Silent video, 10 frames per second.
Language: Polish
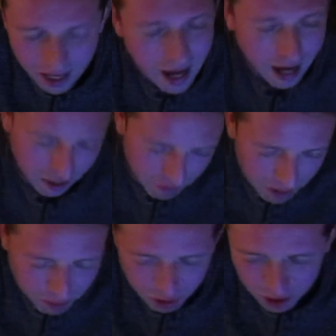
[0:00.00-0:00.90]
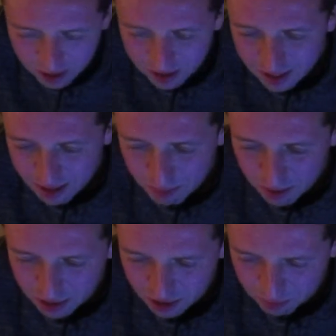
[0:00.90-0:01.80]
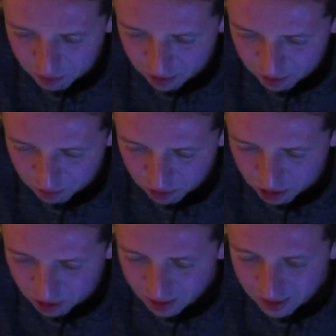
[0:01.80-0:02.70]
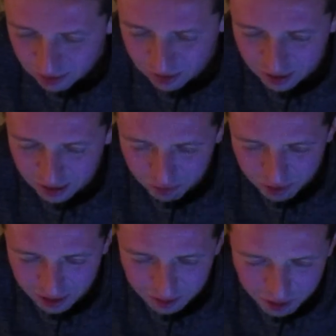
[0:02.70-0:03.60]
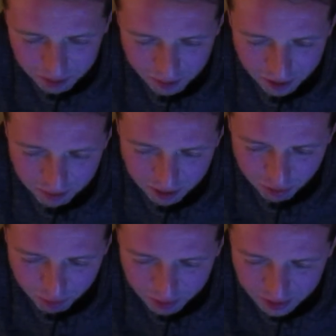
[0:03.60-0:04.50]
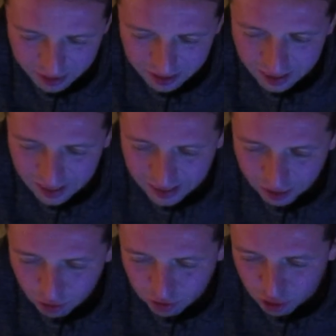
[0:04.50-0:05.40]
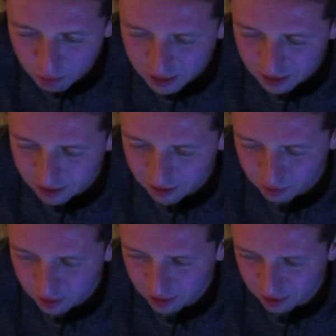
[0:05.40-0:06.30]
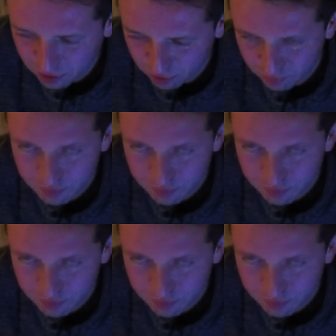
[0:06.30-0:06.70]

a chwilę później Marsz Niepodległości zostaje uznany przez Parlament Europejski jako zgromadzenie neonazistów.